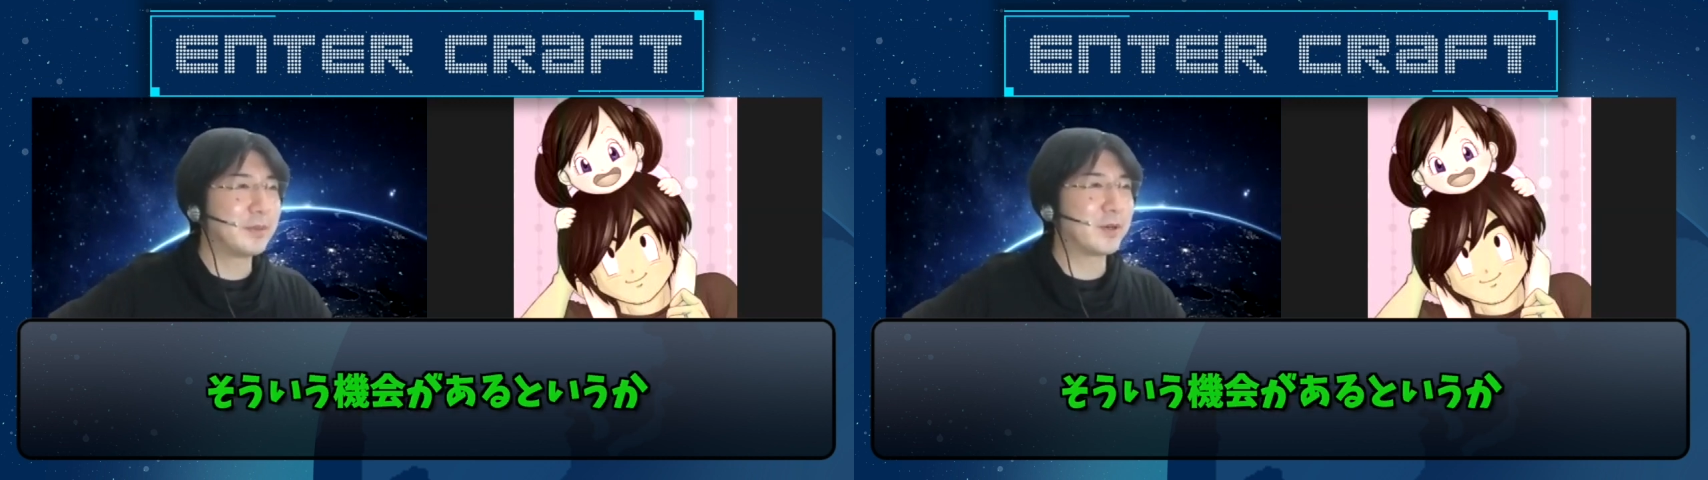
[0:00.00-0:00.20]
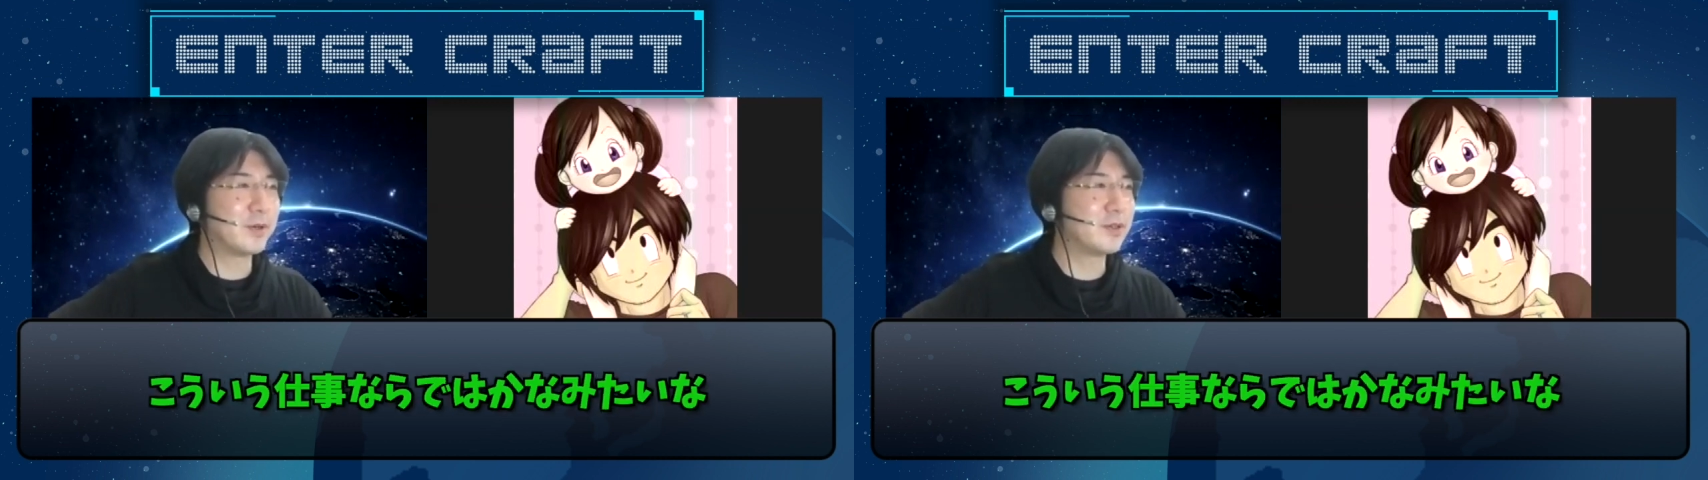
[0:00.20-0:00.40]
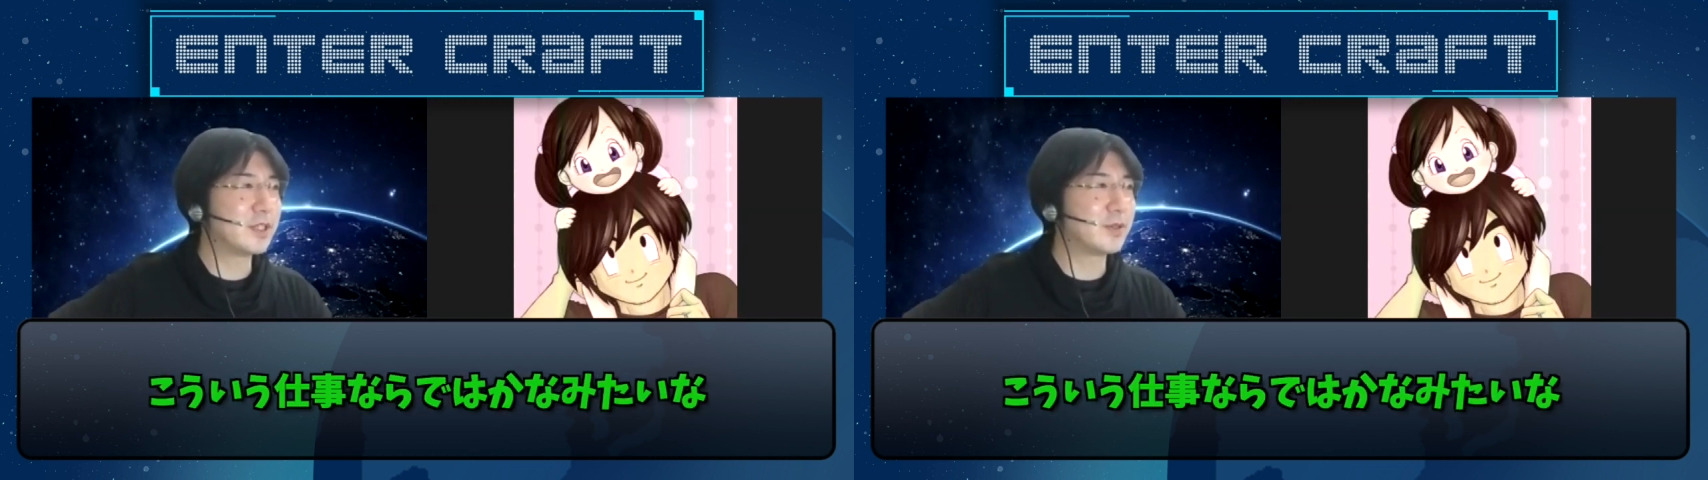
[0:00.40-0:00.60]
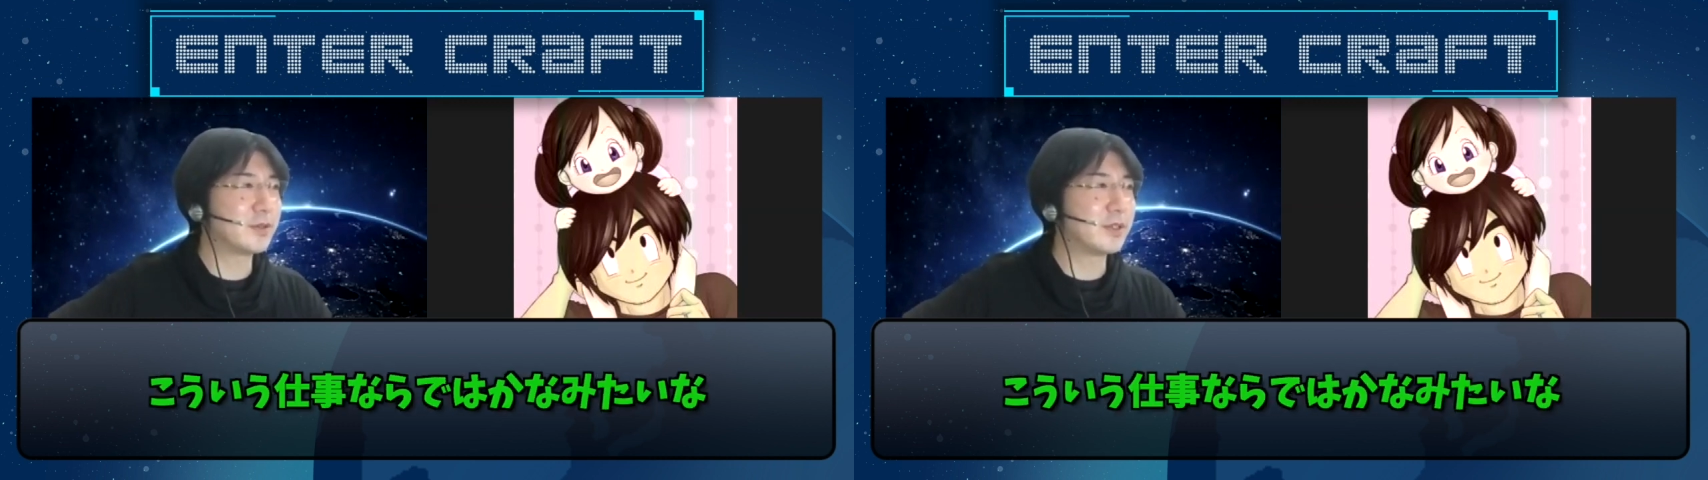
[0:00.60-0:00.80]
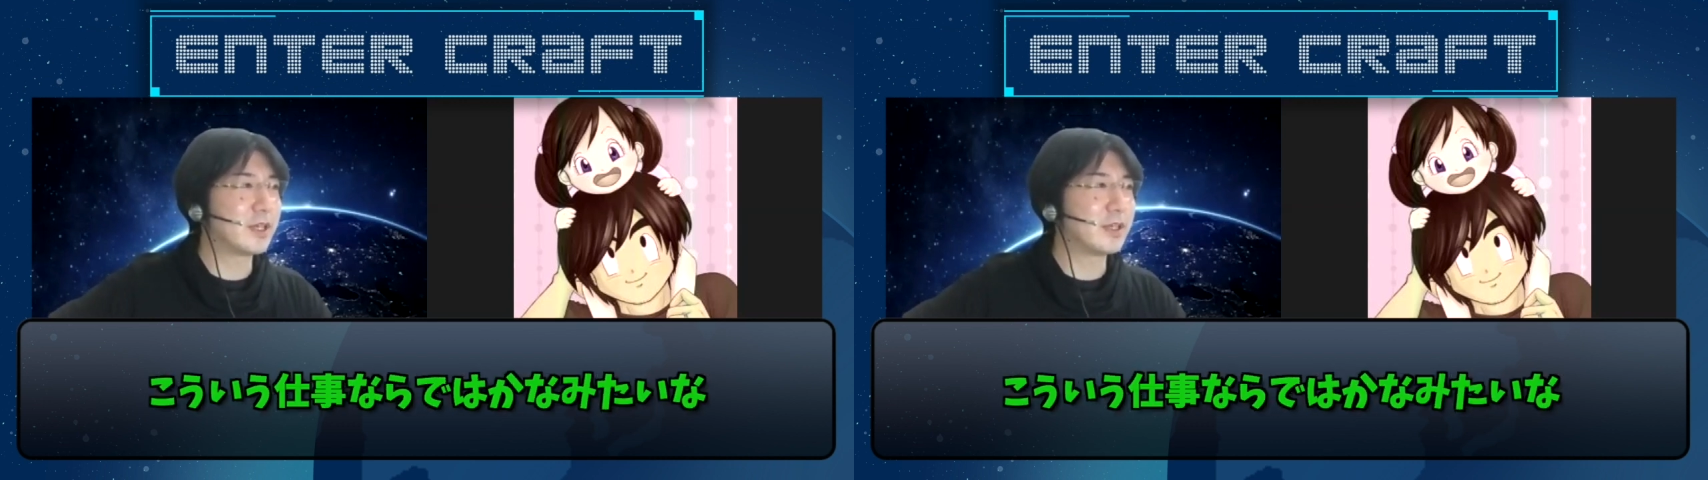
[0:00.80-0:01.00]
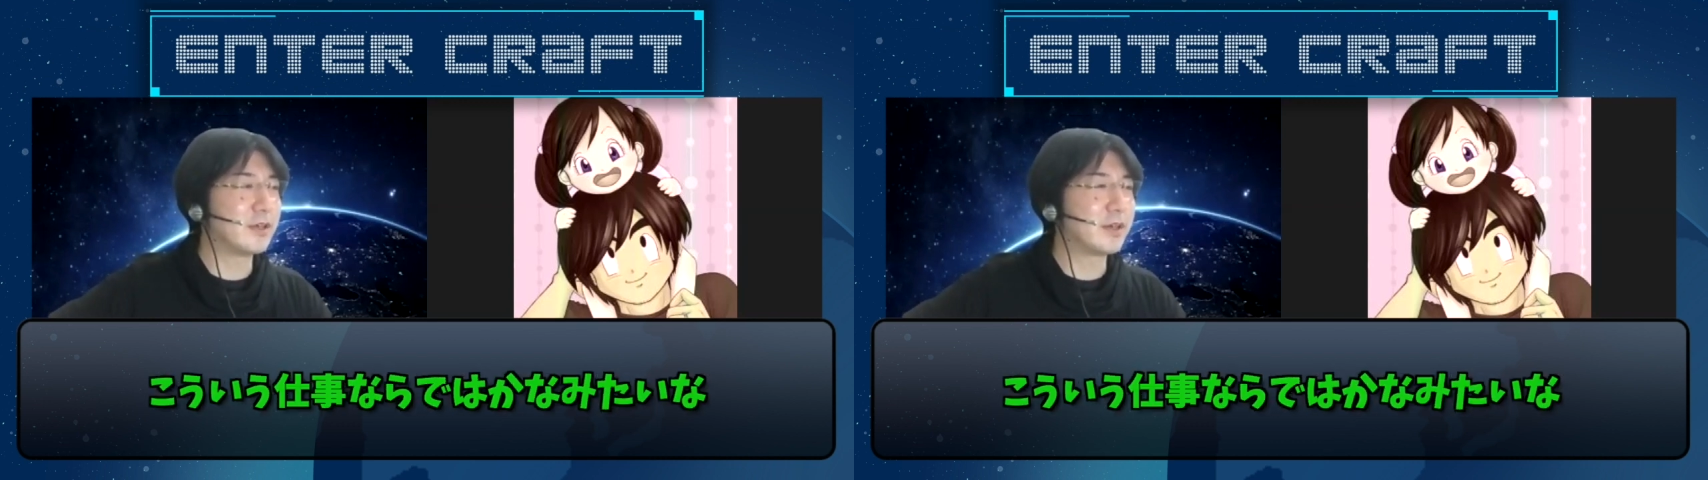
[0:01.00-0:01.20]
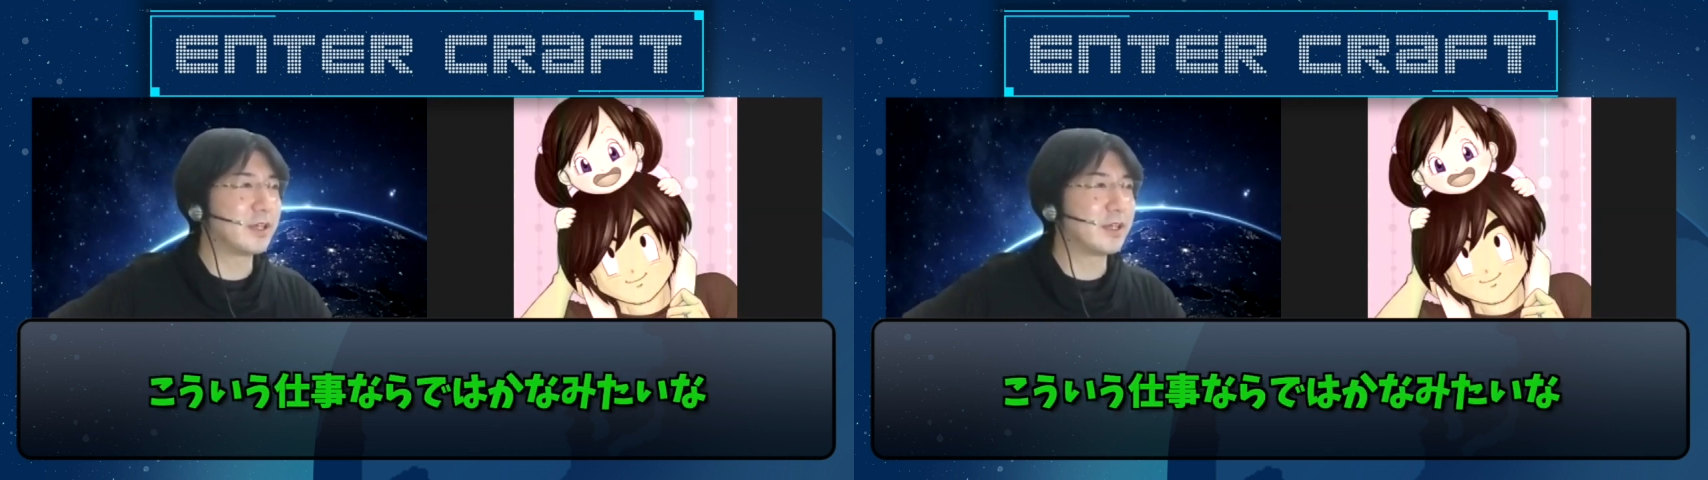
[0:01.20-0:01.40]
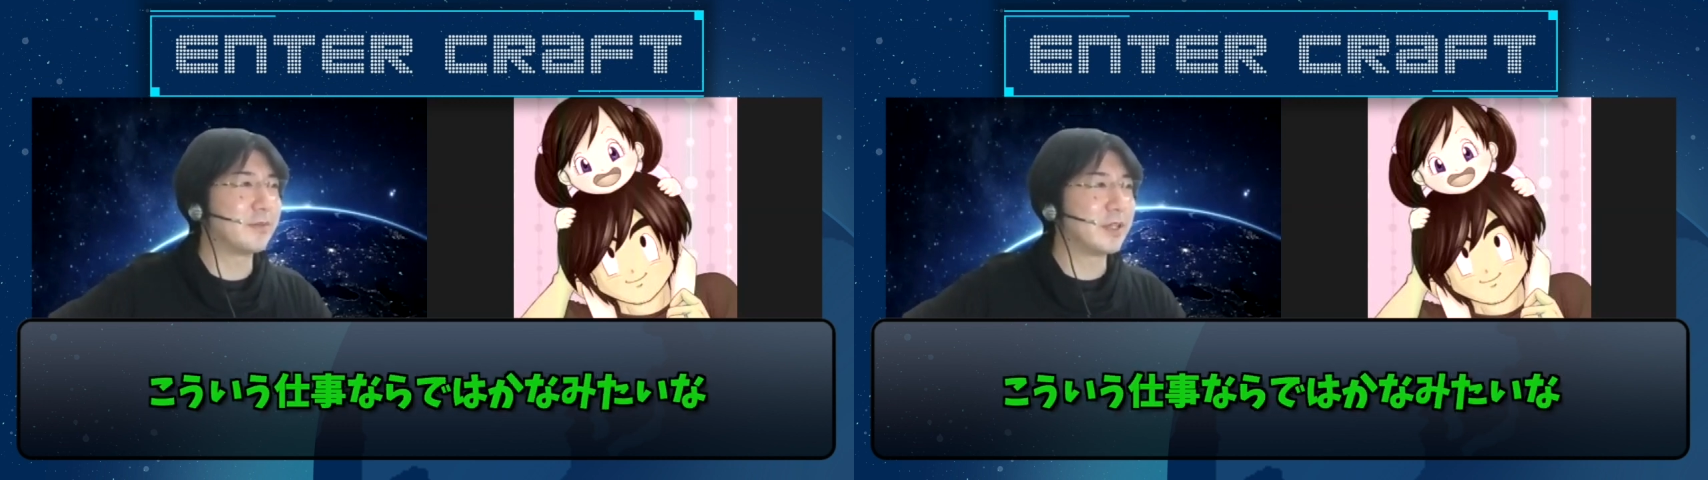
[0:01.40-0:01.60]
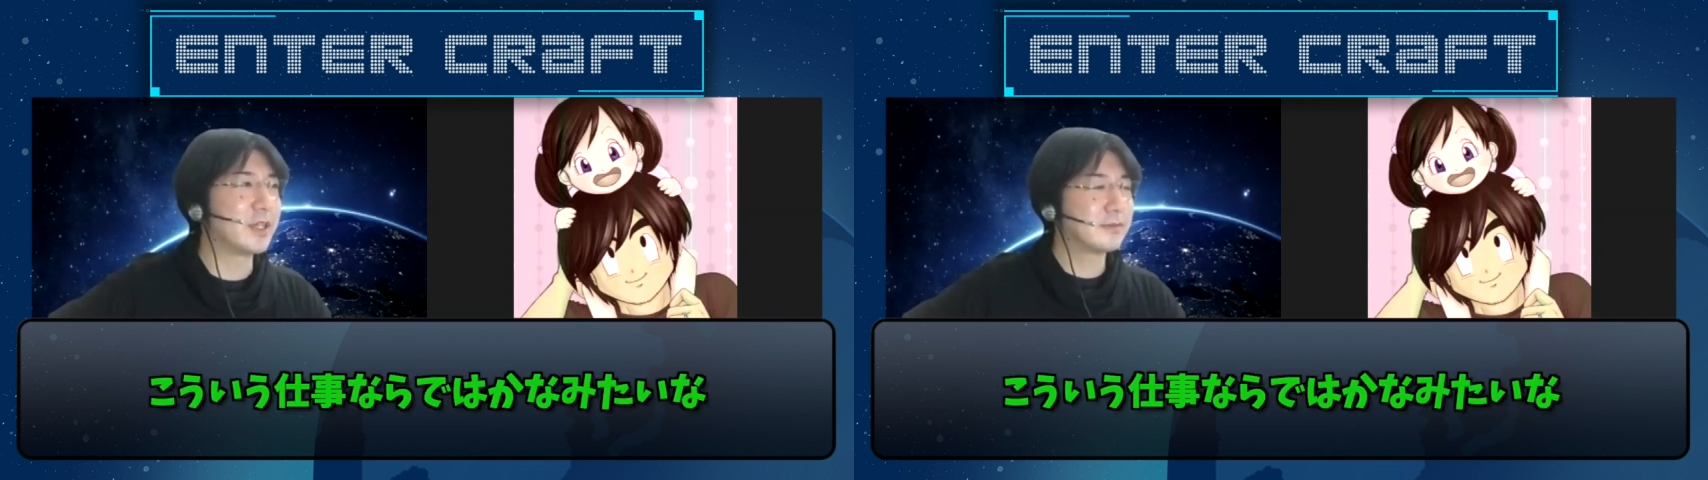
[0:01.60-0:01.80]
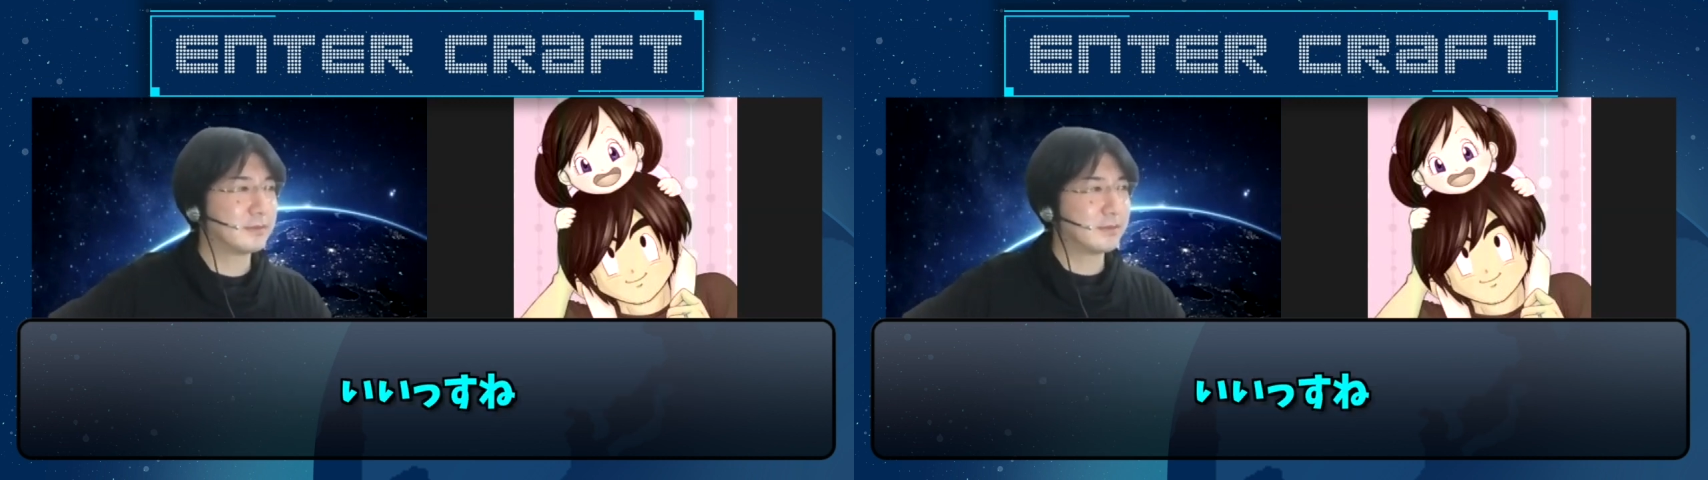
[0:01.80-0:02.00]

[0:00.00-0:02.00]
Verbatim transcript: こういう仕事ならではかな、みたいな。